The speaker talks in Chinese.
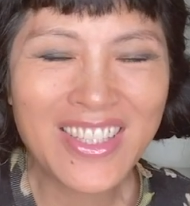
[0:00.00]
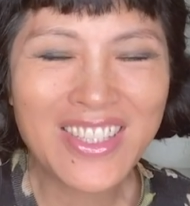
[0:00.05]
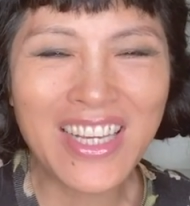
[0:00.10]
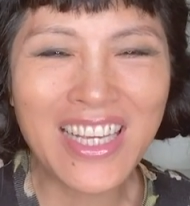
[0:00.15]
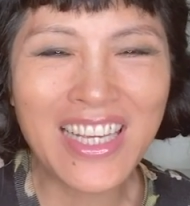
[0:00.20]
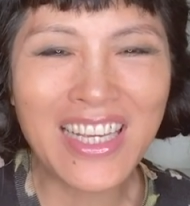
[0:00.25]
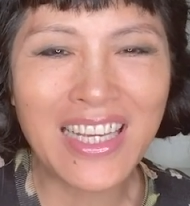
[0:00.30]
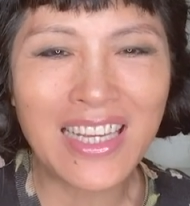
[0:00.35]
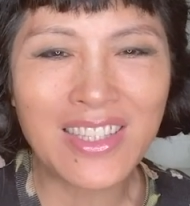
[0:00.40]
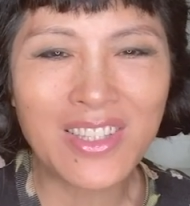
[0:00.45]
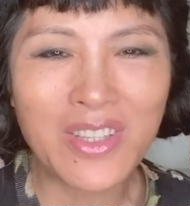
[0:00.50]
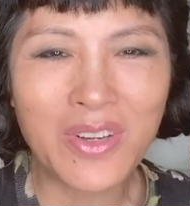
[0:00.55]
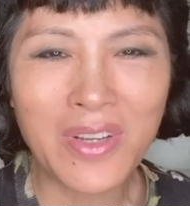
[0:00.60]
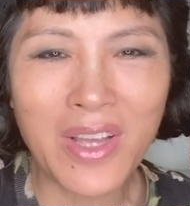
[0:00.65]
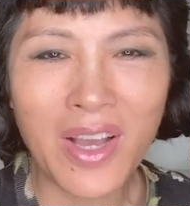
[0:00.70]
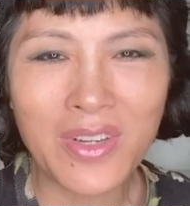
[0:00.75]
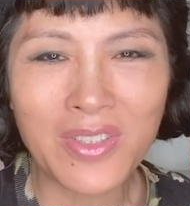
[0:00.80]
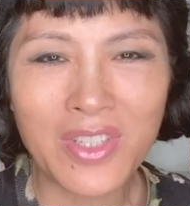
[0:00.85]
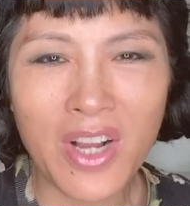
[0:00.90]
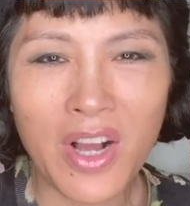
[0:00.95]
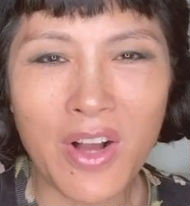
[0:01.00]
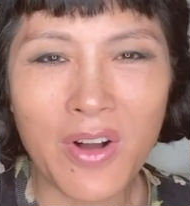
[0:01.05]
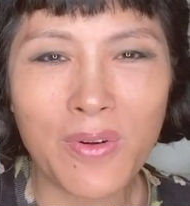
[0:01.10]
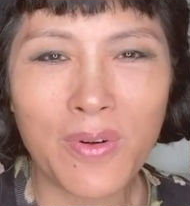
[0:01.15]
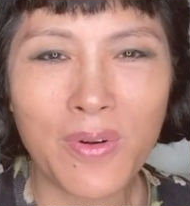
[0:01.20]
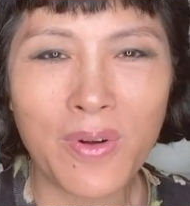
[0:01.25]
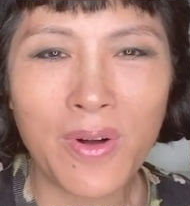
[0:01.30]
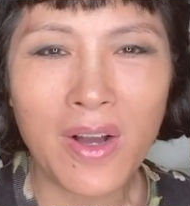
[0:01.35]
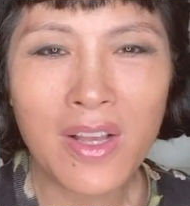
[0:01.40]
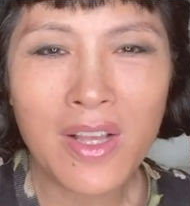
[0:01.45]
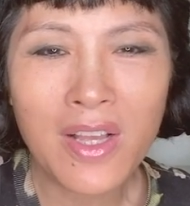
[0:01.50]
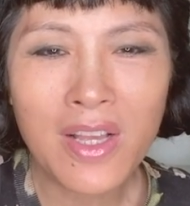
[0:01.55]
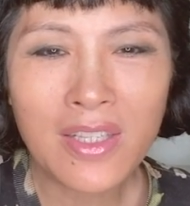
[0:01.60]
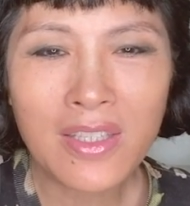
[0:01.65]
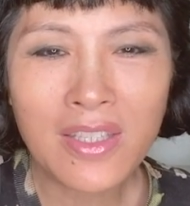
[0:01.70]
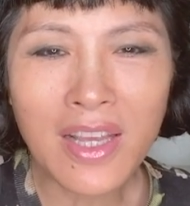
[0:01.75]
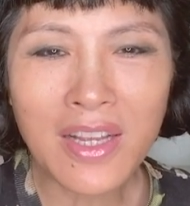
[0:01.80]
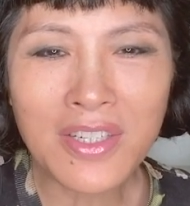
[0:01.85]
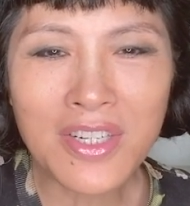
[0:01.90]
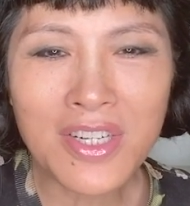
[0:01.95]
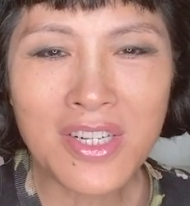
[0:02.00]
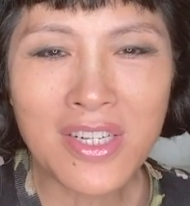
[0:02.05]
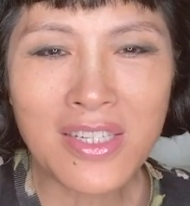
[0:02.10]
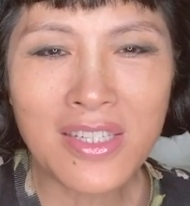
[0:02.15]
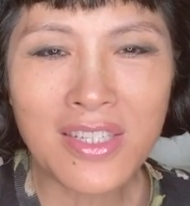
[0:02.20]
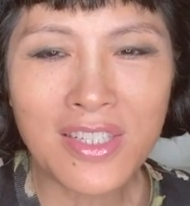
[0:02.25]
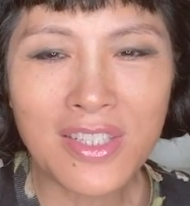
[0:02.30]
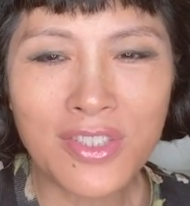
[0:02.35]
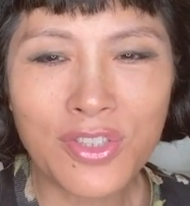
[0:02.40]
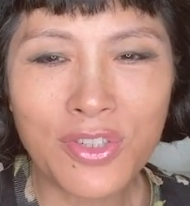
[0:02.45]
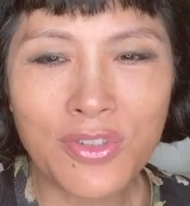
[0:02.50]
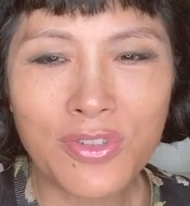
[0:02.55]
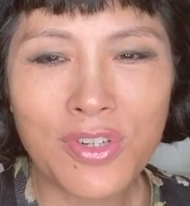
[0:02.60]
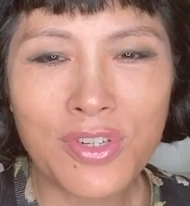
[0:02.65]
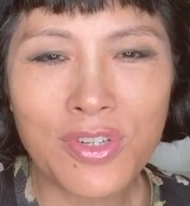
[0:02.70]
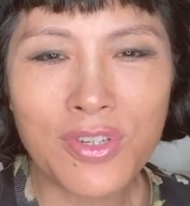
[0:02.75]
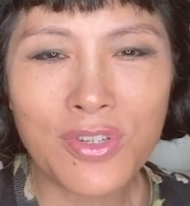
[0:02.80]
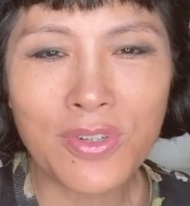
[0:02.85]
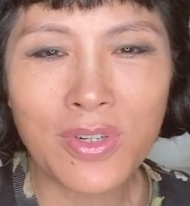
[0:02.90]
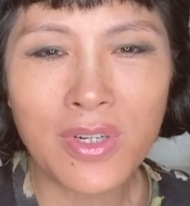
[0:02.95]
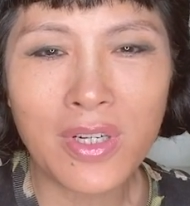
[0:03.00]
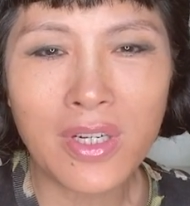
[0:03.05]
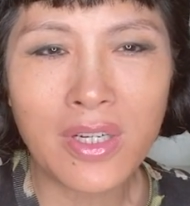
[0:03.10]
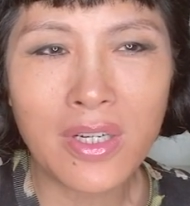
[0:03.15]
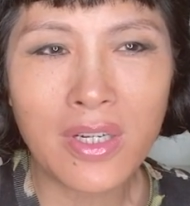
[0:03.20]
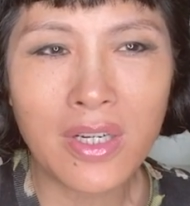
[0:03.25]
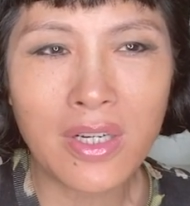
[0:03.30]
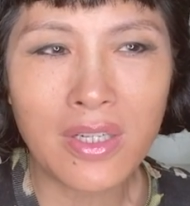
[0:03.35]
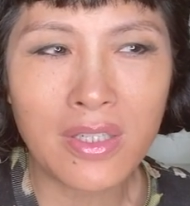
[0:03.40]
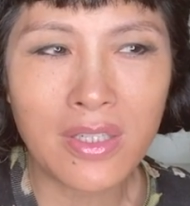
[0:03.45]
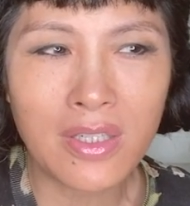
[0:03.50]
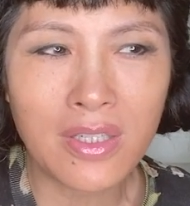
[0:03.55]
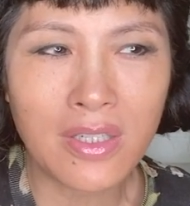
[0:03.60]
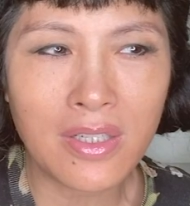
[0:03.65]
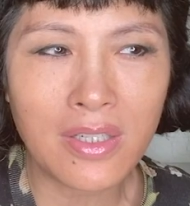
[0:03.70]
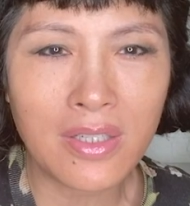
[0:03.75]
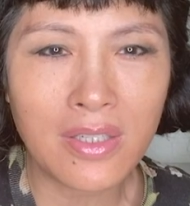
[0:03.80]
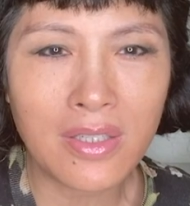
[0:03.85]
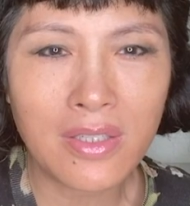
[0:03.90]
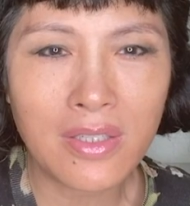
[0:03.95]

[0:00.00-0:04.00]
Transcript: 所以也都要照顾。但是就是说，呃，